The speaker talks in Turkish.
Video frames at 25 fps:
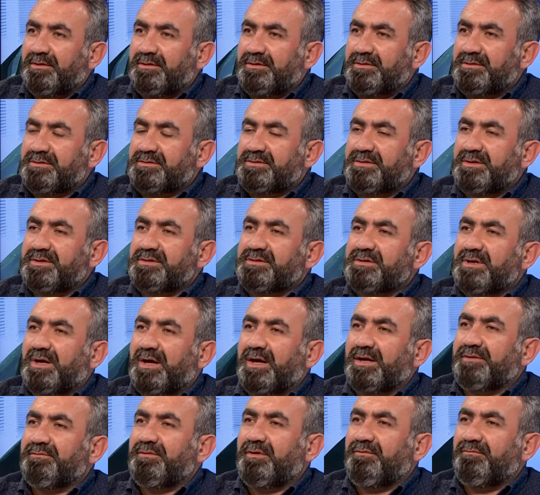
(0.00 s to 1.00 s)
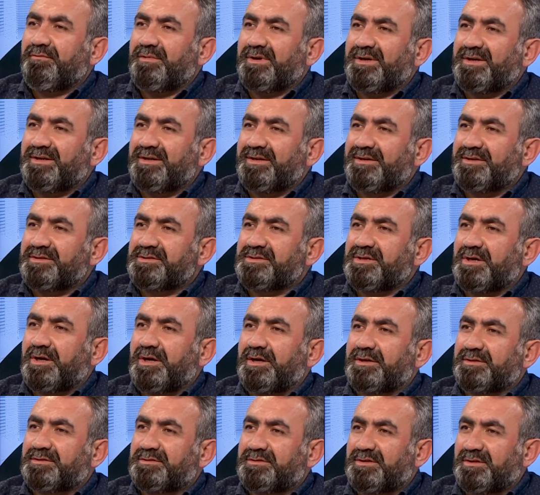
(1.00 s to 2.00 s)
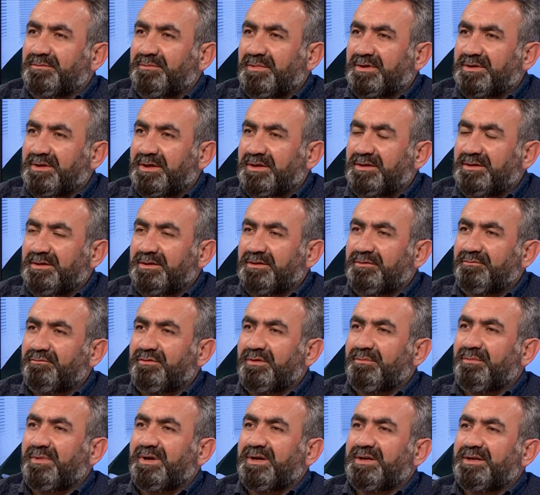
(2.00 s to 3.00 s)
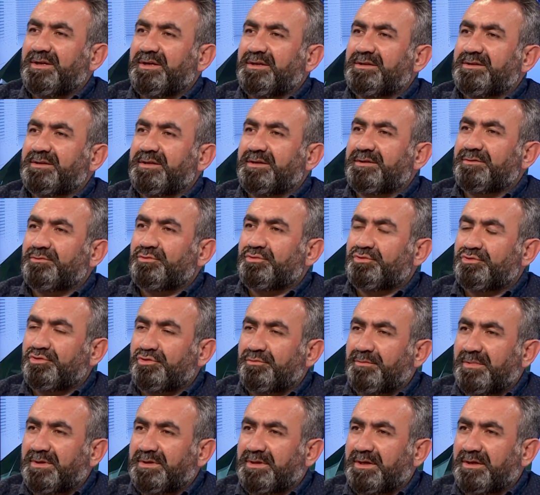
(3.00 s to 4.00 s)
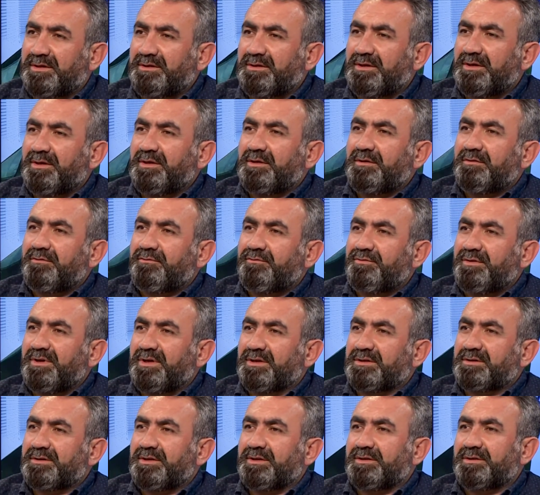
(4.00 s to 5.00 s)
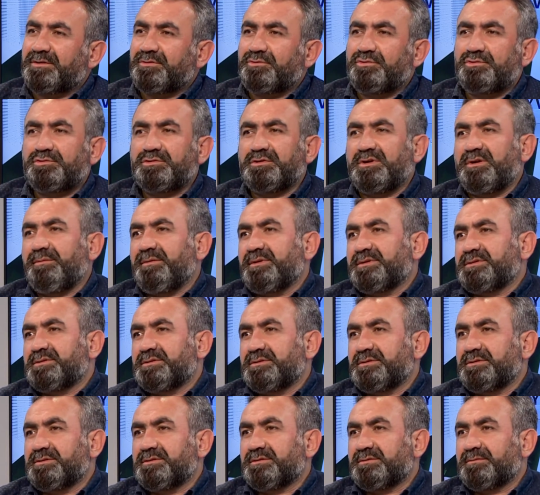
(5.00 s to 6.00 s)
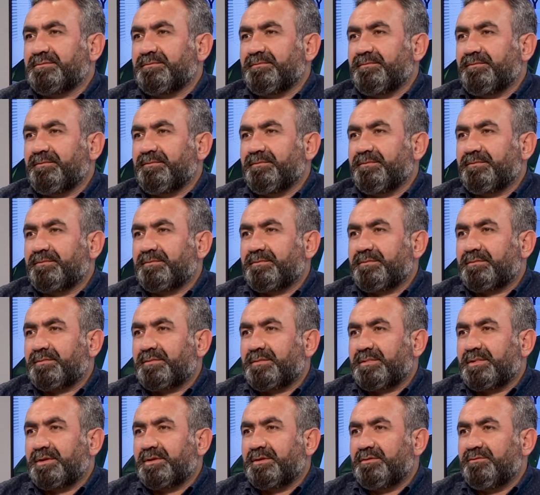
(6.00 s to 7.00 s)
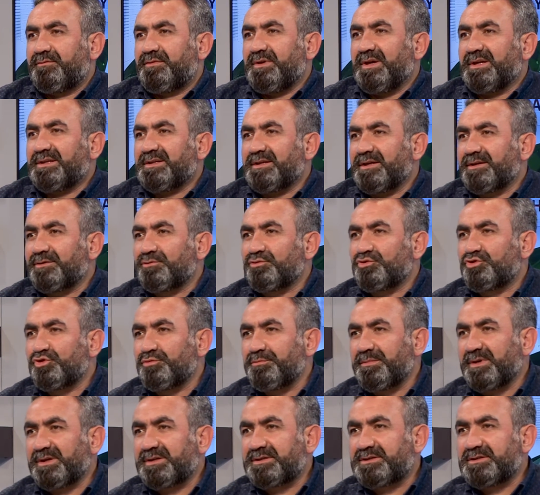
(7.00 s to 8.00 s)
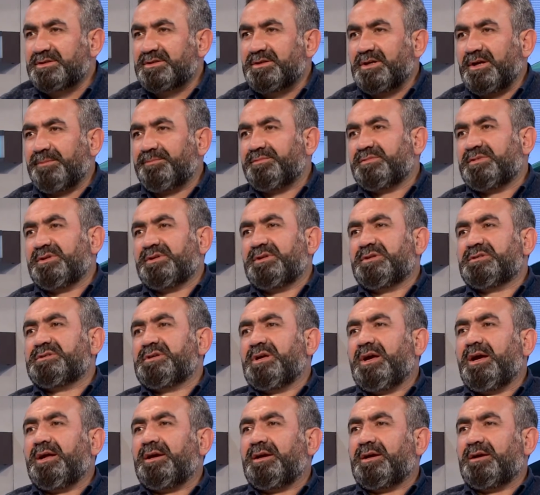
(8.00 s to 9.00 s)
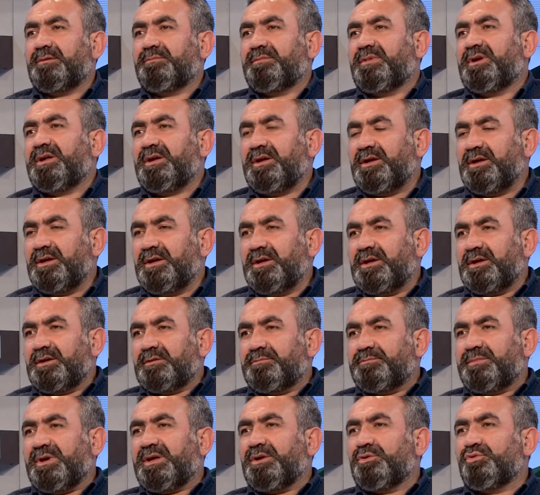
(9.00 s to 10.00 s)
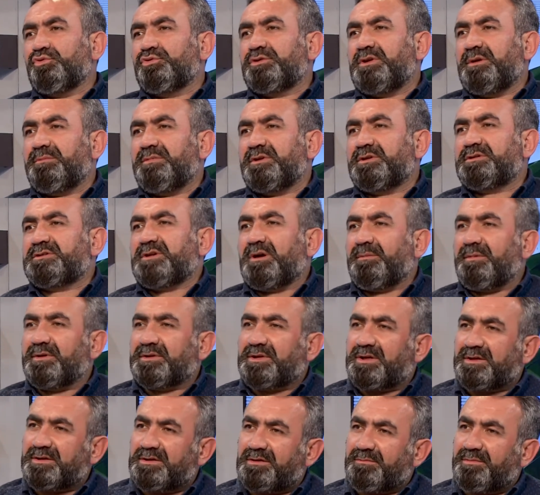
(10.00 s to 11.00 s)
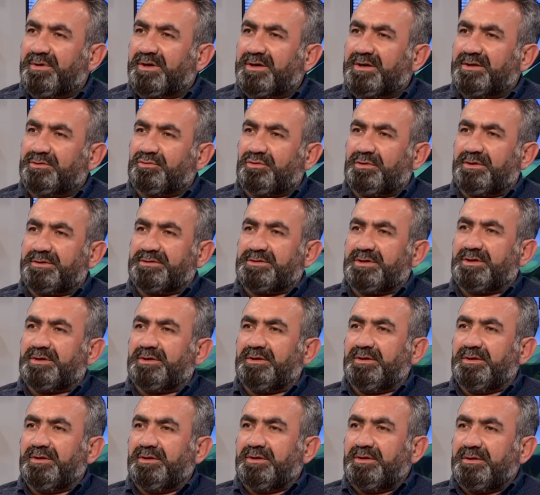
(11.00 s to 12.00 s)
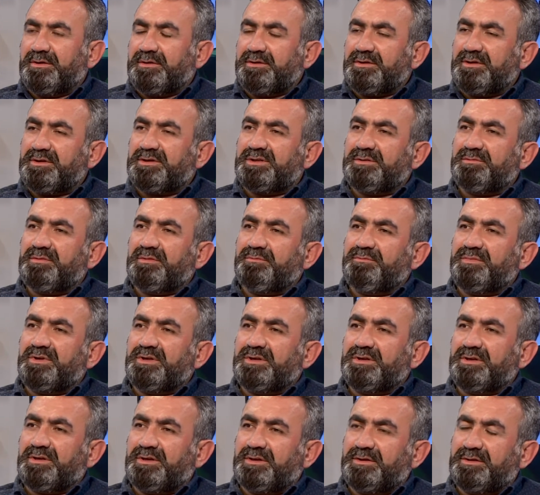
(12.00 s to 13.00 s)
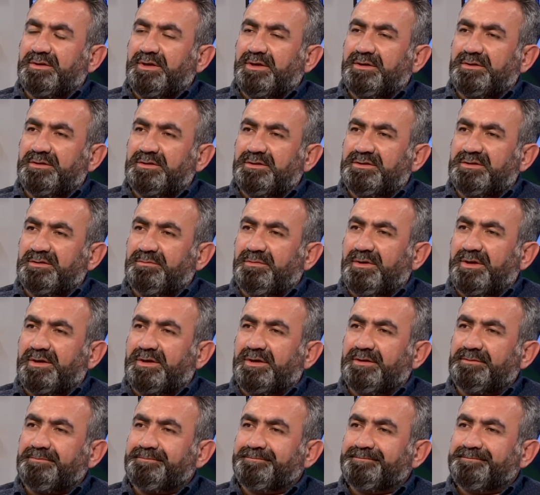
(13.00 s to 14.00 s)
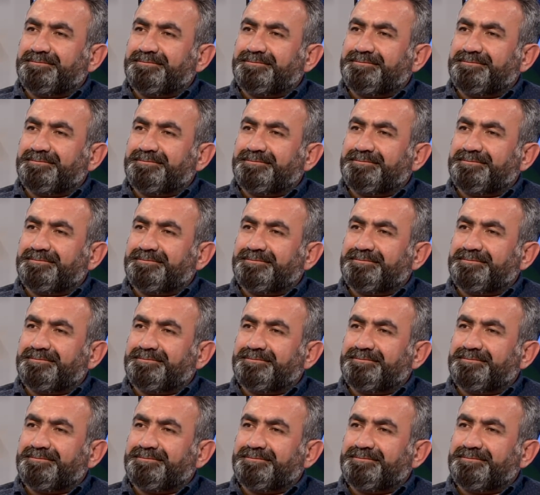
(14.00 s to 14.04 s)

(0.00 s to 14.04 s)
siz hayvan varlığınızı arttırmadan ve maliyetleri düşürmeden fiyatları düşüremezsiniz. Fiyatları düşünmek için yaptığınız her hamle beyhude bir çabadan ibaret olacak. 2001 yılından itibaren